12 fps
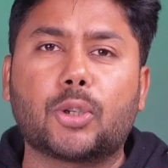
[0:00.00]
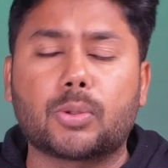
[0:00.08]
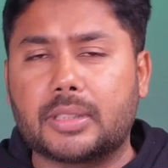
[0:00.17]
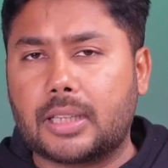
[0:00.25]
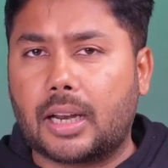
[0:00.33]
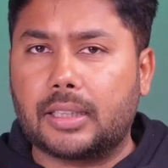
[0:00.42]
और
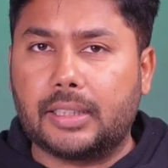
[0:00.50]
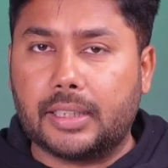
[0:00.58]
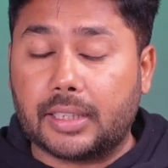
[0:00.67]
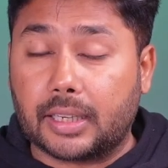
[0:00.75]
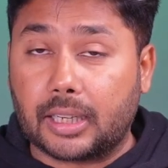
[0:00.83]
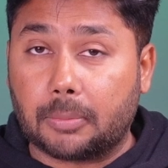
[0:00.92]
उसमें सारा
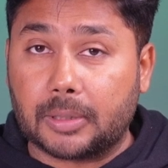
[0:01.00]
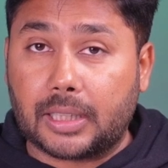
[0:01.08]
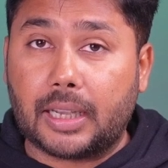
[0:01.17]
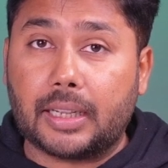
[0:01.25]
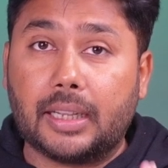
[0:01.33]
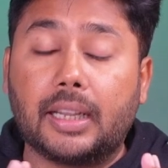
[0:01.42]
तरीकाकार
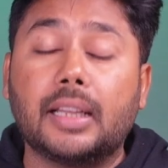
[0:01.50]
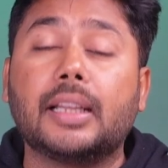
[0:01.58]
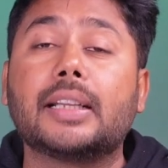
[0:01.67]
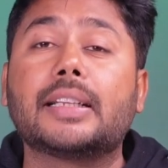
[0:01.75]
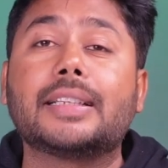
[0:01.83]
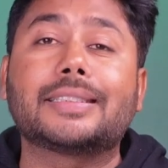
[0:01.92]
बताया गया
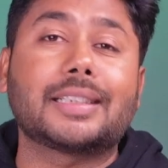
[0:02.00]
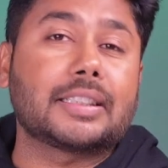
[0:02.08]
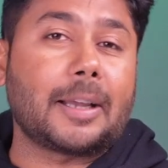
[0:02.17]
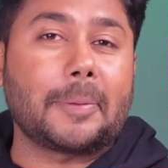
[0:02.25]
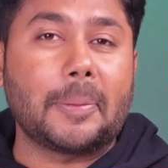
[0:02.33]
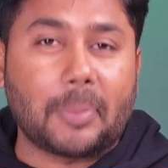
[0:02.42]
किस तरह
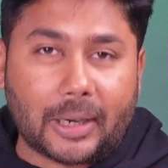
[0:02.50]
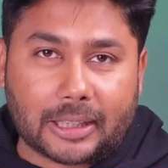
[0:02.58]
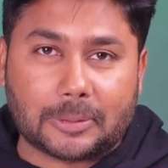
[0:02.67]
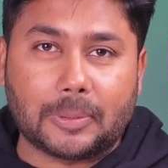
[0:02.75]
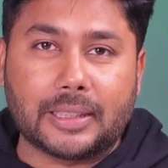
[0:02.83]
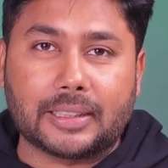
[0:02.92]
से आपने
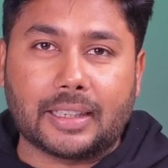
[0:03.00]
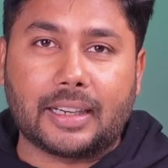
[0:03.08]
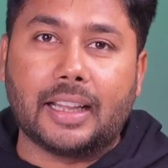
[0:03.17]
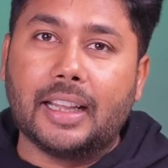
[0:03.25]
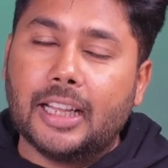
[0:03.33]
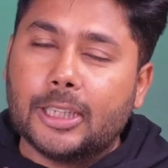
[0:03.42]
पार्टिसिपेट
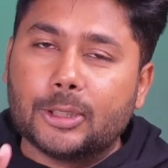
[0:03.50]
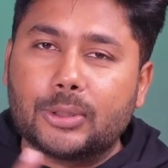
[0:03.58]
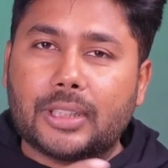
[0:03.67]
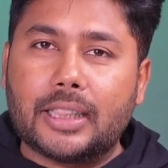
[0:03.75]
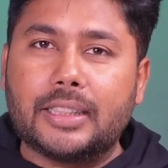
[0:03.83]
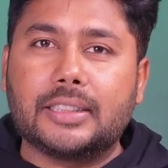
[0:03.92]
करना है तो
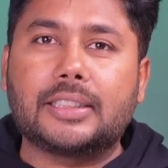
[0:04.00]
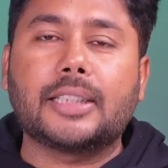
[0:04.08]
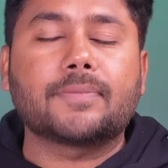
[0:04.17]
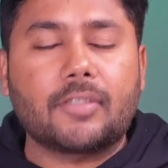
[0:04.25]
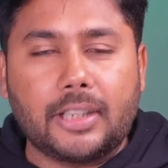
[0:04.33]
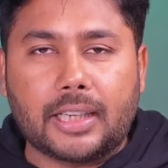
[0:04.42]
जल्दी से
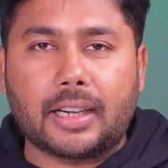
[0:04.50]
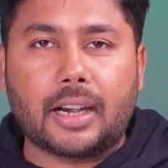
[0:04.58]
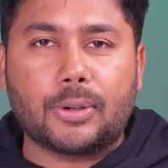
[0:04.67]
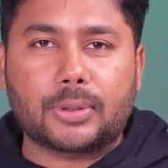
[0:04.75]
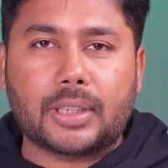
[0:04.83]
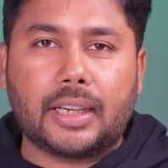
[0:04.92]
विनर
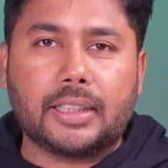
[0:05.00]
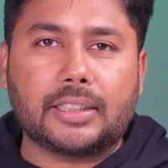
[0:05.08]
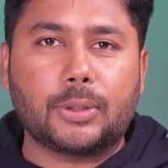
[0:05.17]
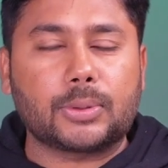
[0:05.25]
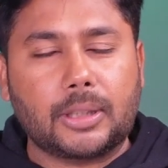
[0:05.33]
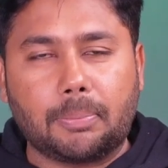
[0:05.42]
अनाउंस कर लेते
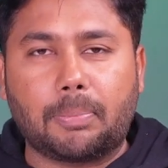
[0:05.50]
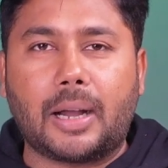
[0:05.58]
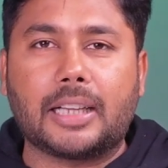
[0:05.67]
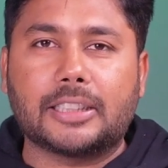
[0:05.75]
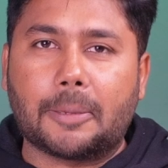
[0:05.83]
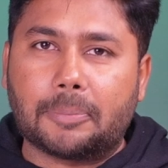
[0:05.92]
हैं और उसके
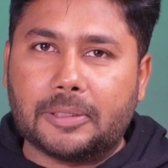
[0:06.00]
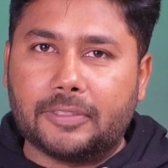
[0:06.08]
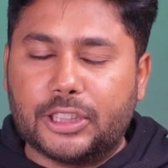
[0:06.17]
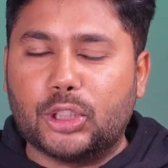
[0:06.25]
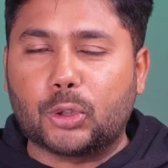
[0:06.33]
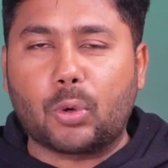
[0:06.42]
बाद अपनी
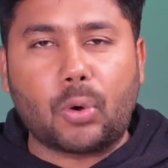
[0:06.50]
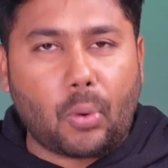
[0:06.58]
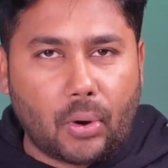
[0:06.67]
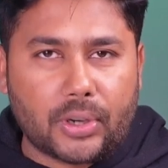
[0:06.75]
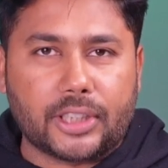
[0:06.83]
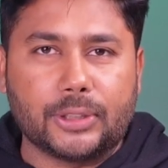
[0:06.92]
वीडियो को
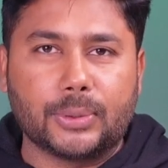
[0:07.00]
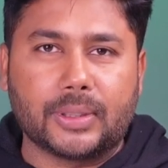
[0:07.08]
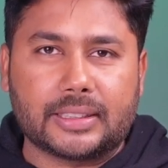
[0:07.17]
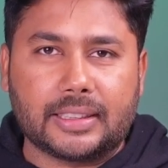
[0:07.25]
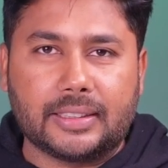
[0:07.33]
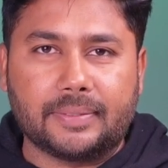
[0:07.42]
कॉन्टिन्यू
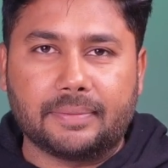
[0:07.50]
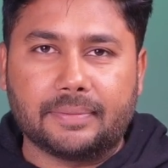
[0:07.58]
करते हैं